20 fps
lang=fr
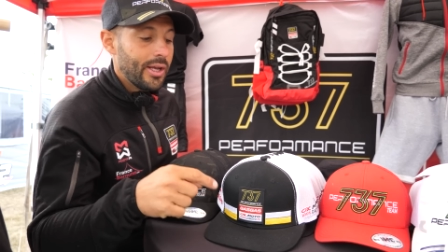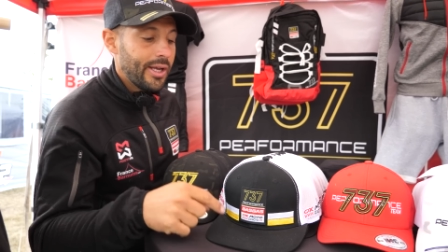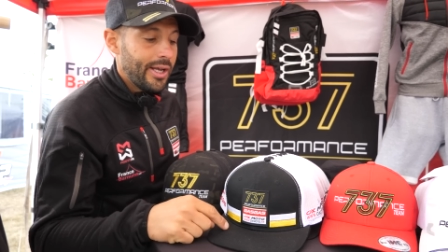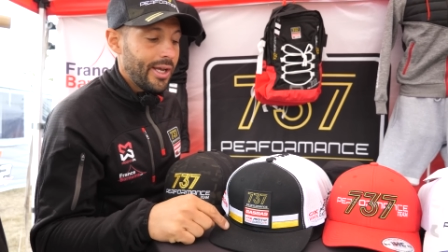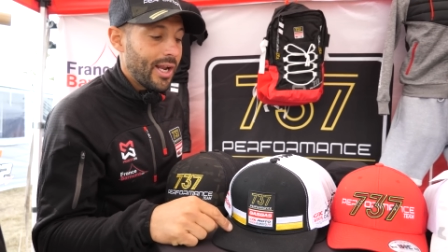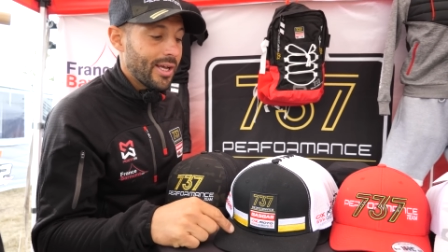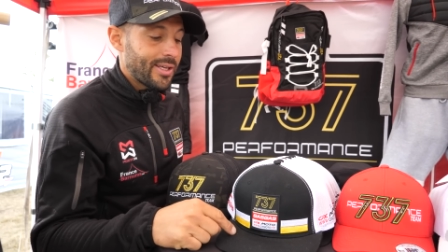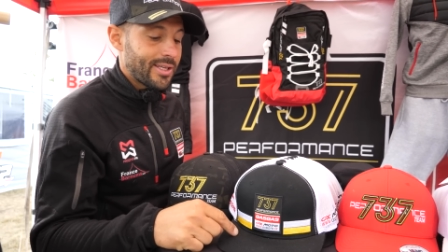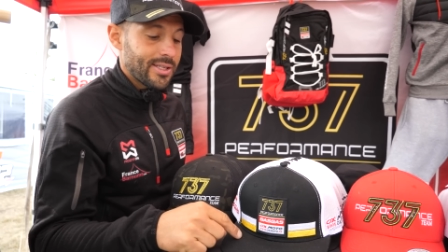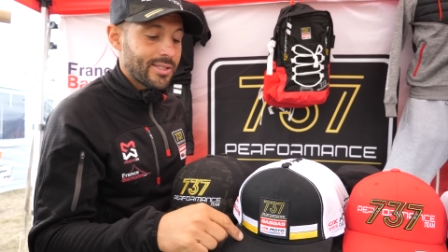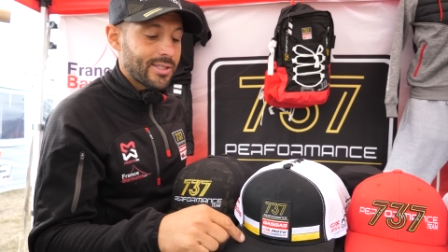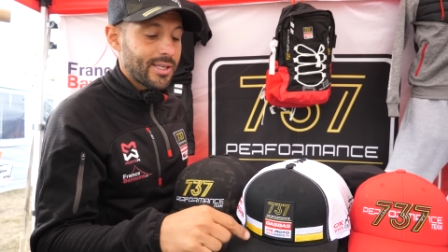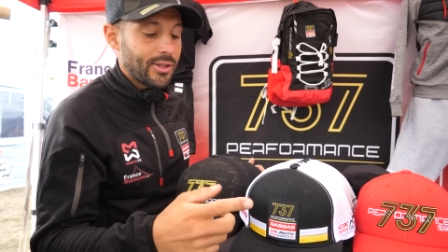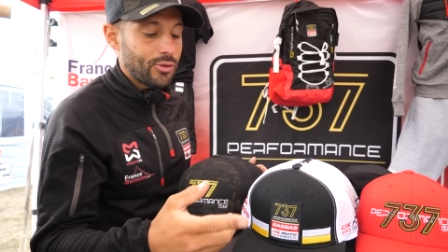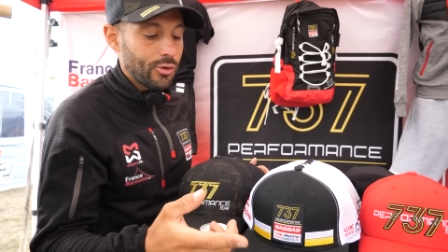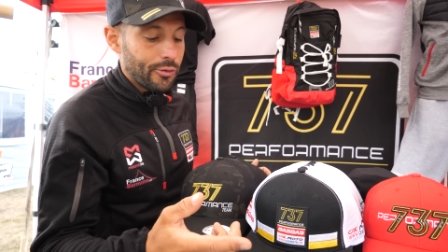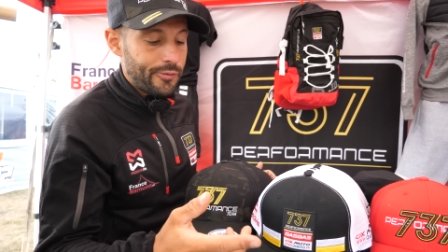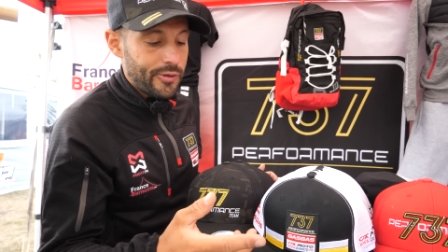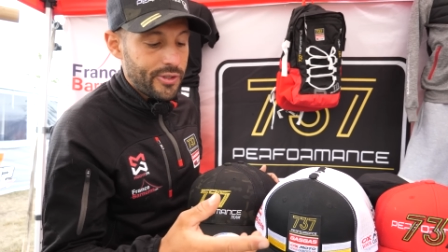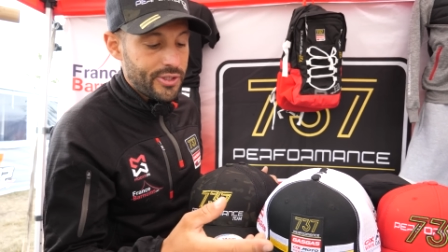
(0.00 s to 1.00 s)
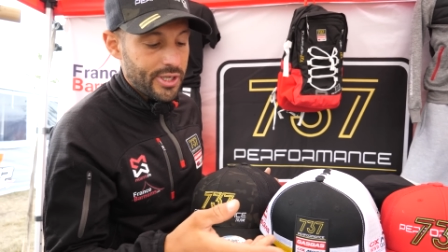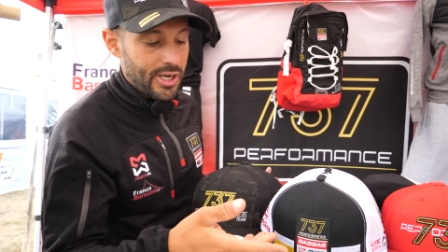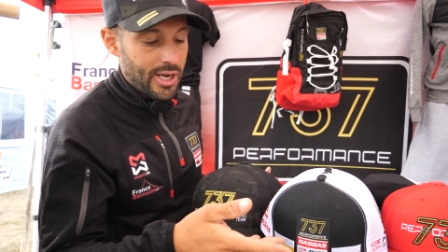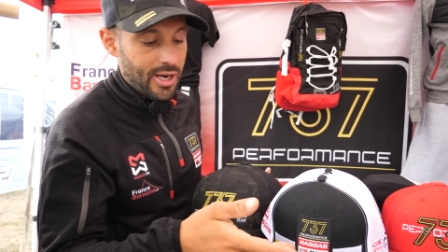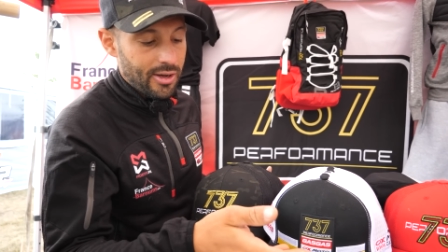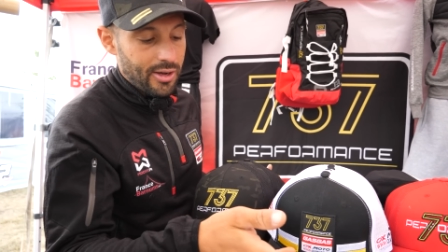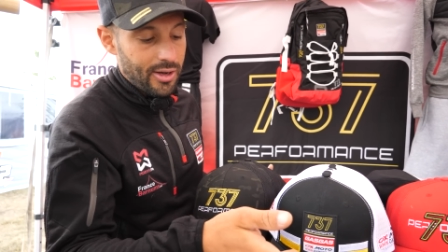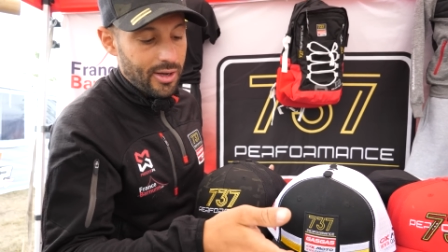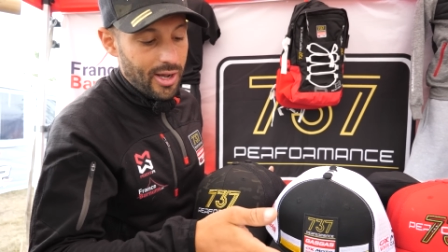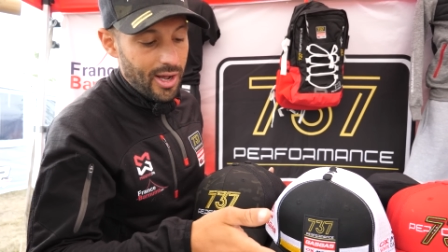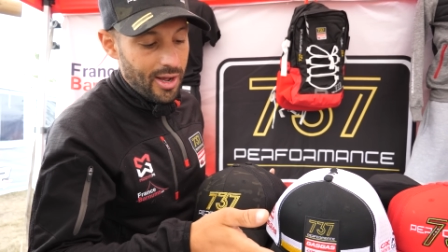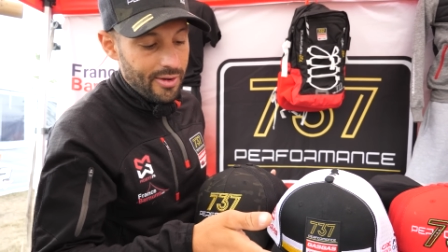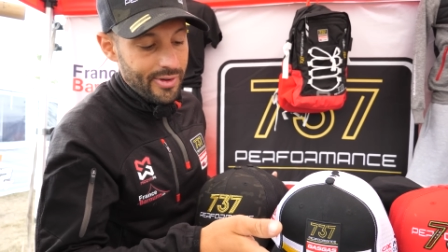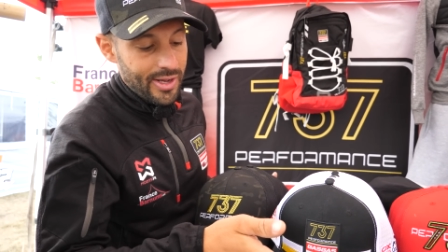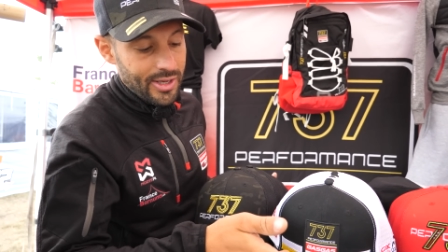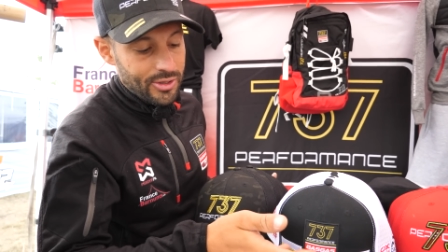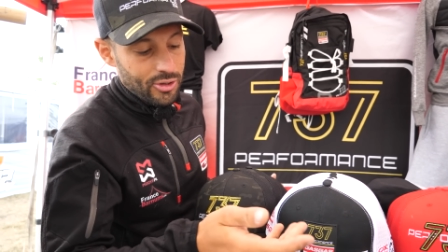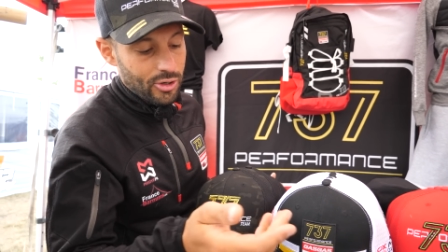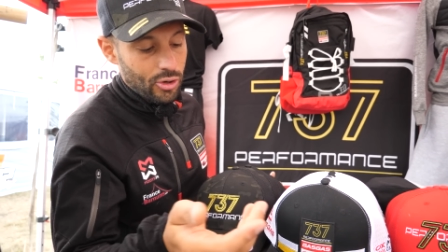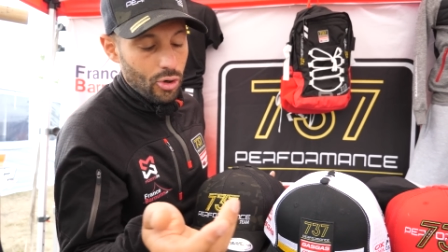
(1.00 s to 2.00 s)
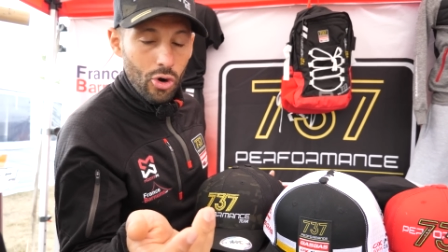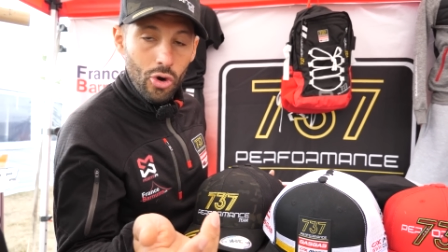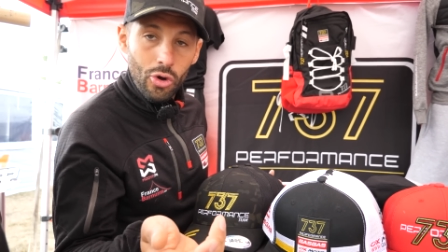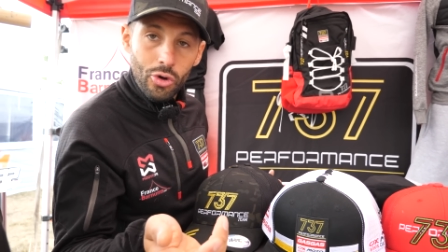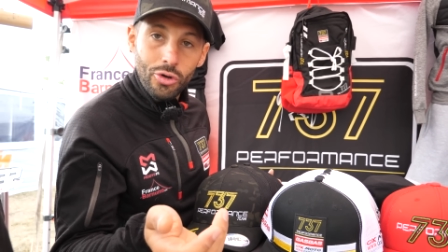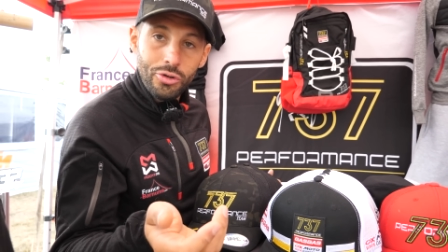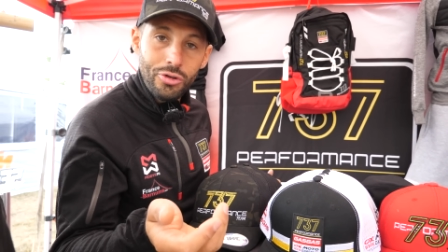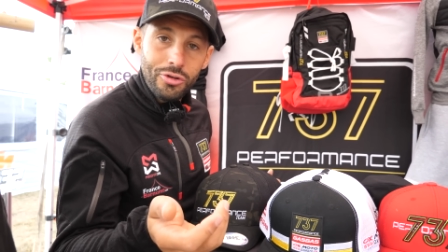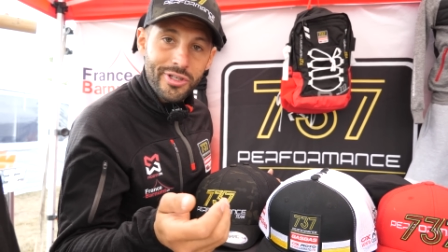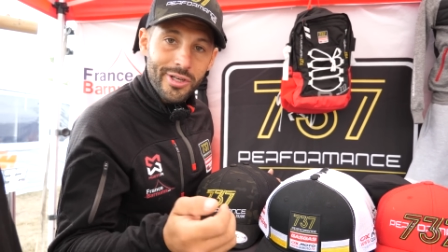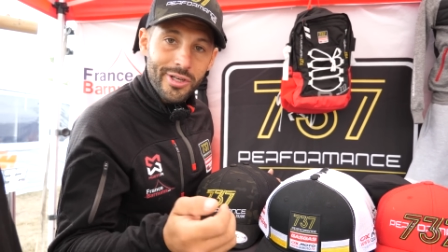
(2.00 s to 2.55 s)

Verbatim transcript: Et la casquette officielle avec le logo du